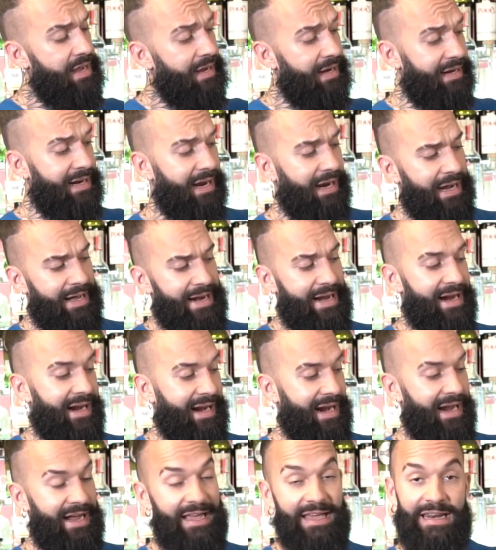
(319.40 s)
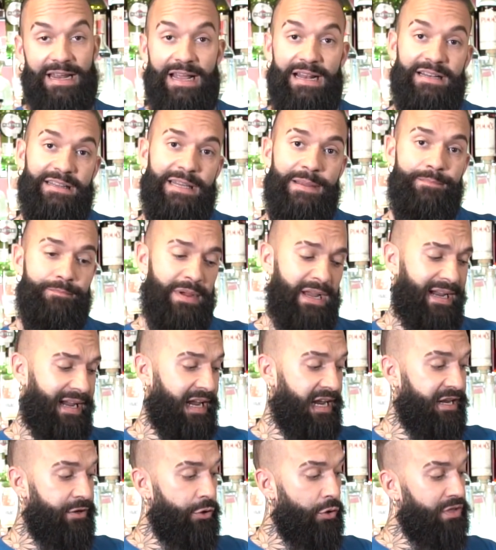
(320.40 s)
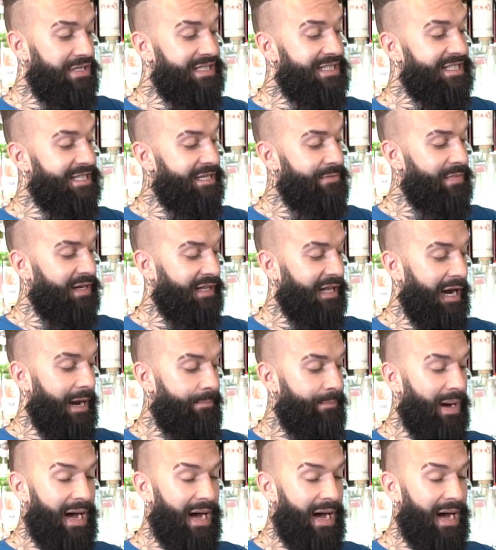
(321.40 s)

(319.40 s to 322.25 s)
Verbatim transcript: y dejaré caer el tin pequeño encima de la